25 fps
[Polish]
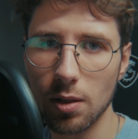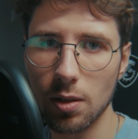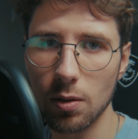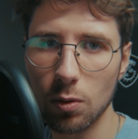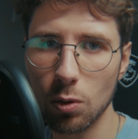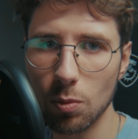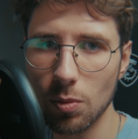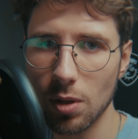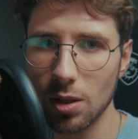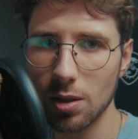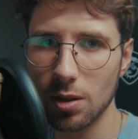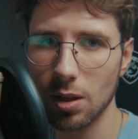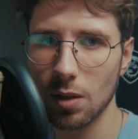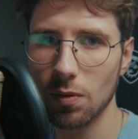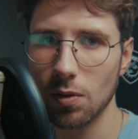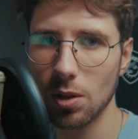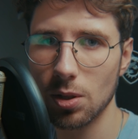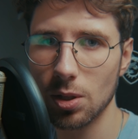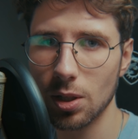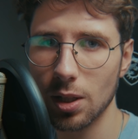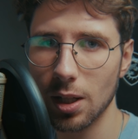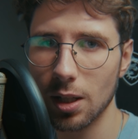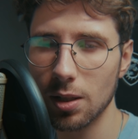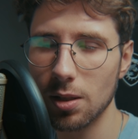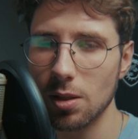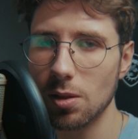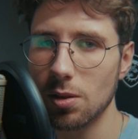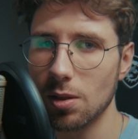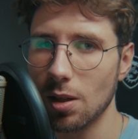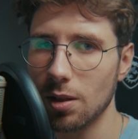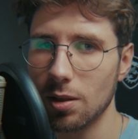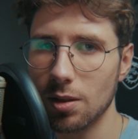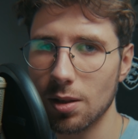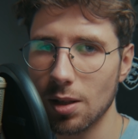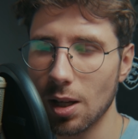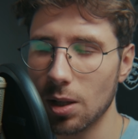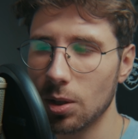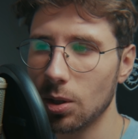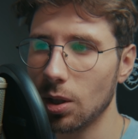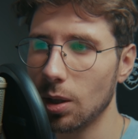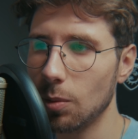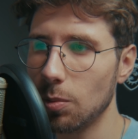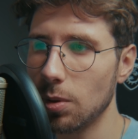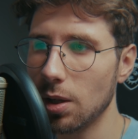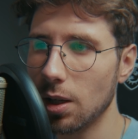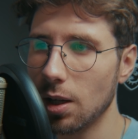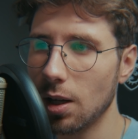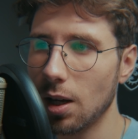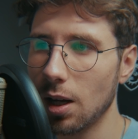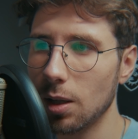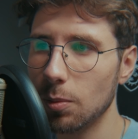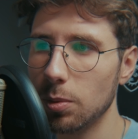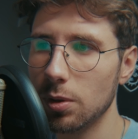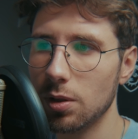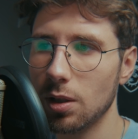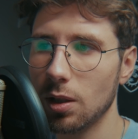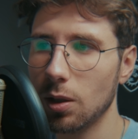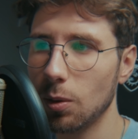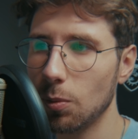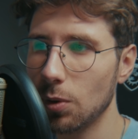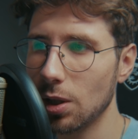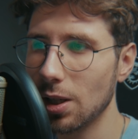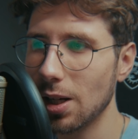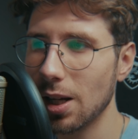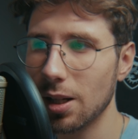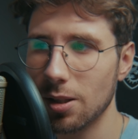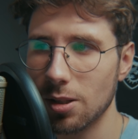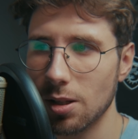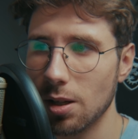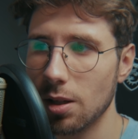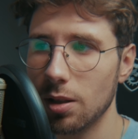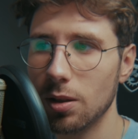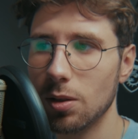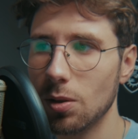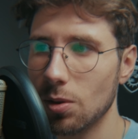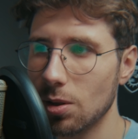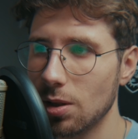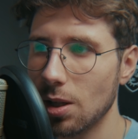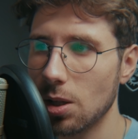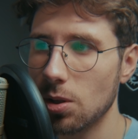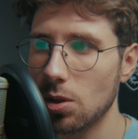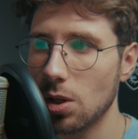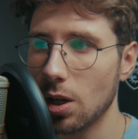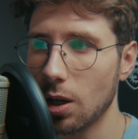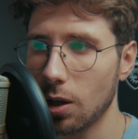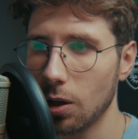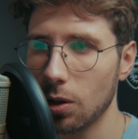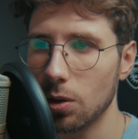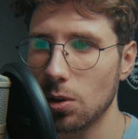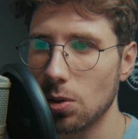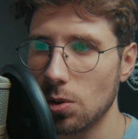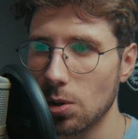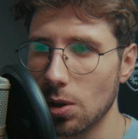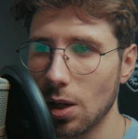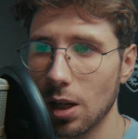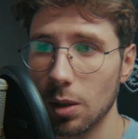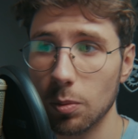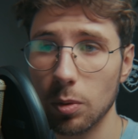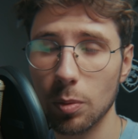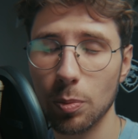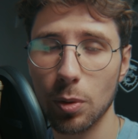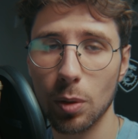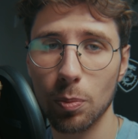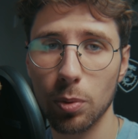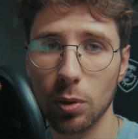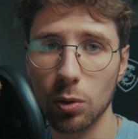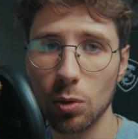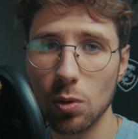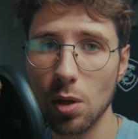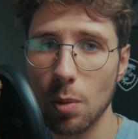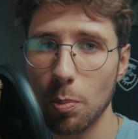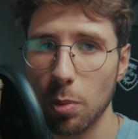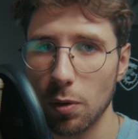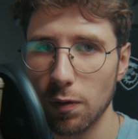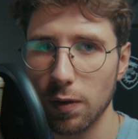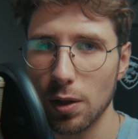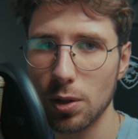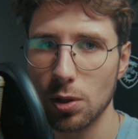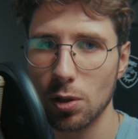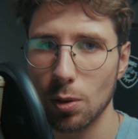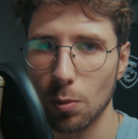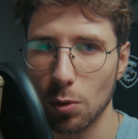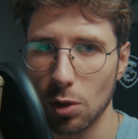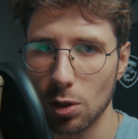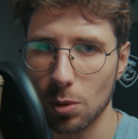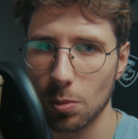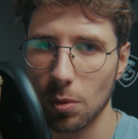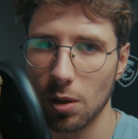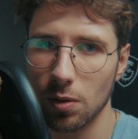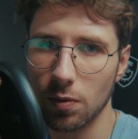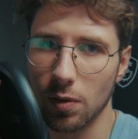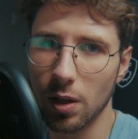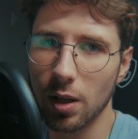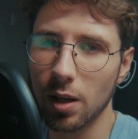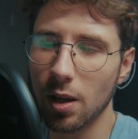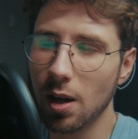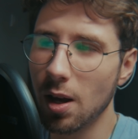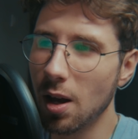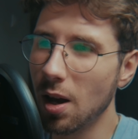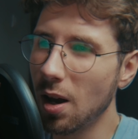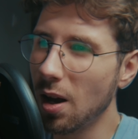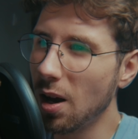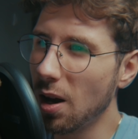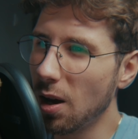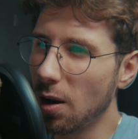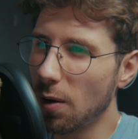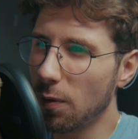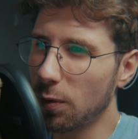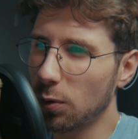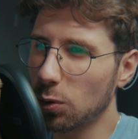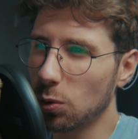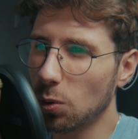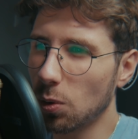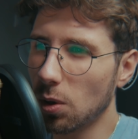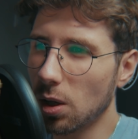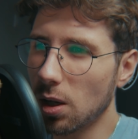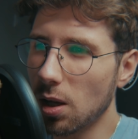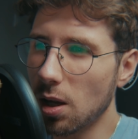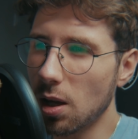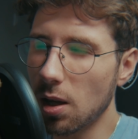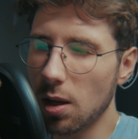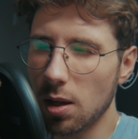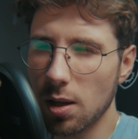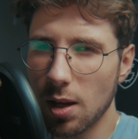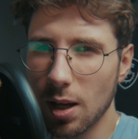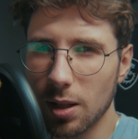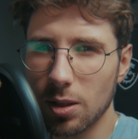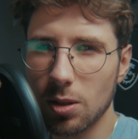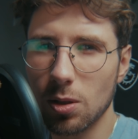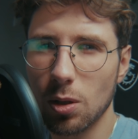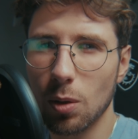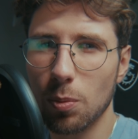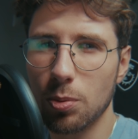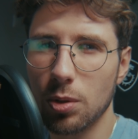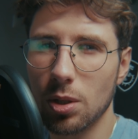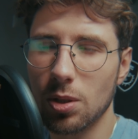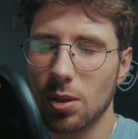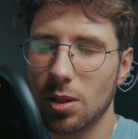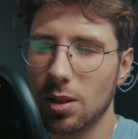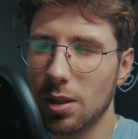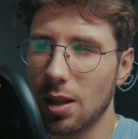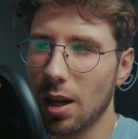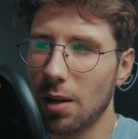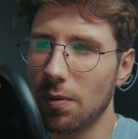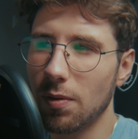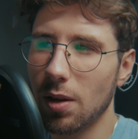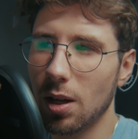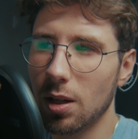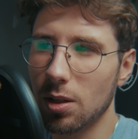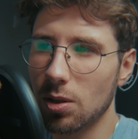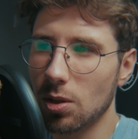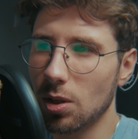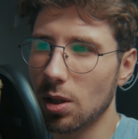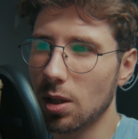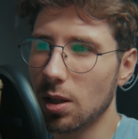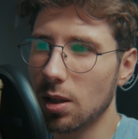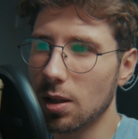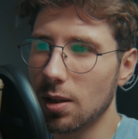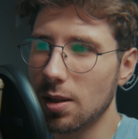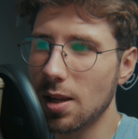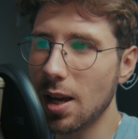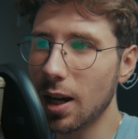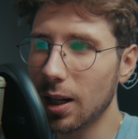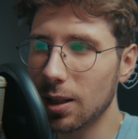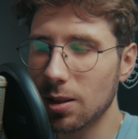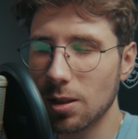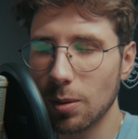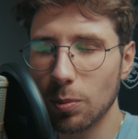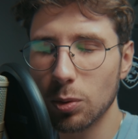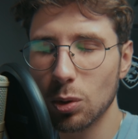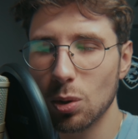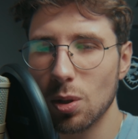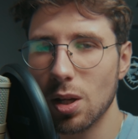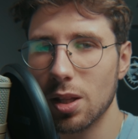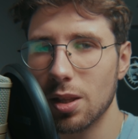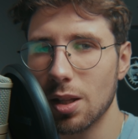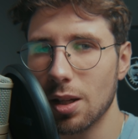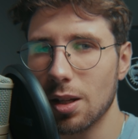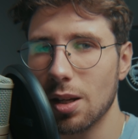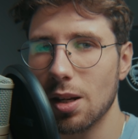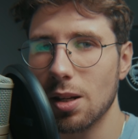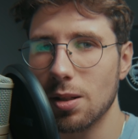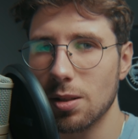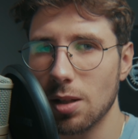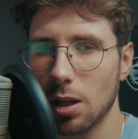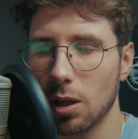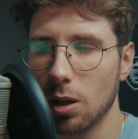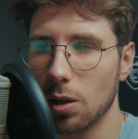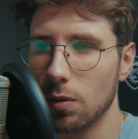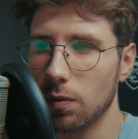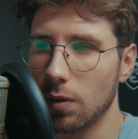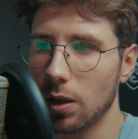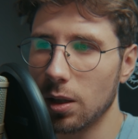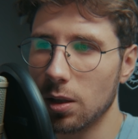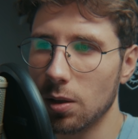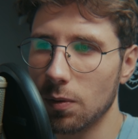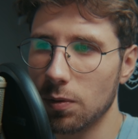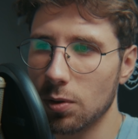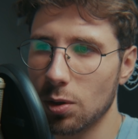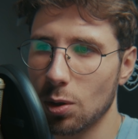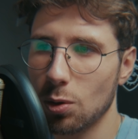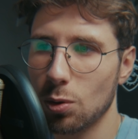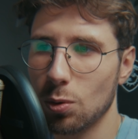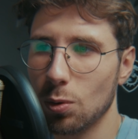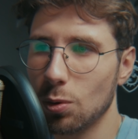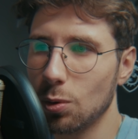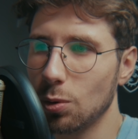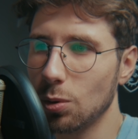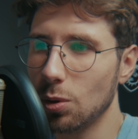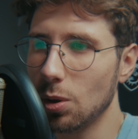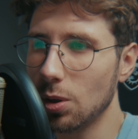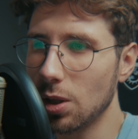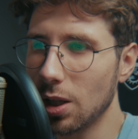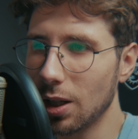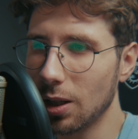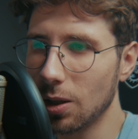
i umie stawiać granice, zna siebie, albo taką relację jednoznacznie kończy, albo proponuje poważną rozmowę, w której jasno przedstawia, że nie akceptuje takich zachowań w stosunku do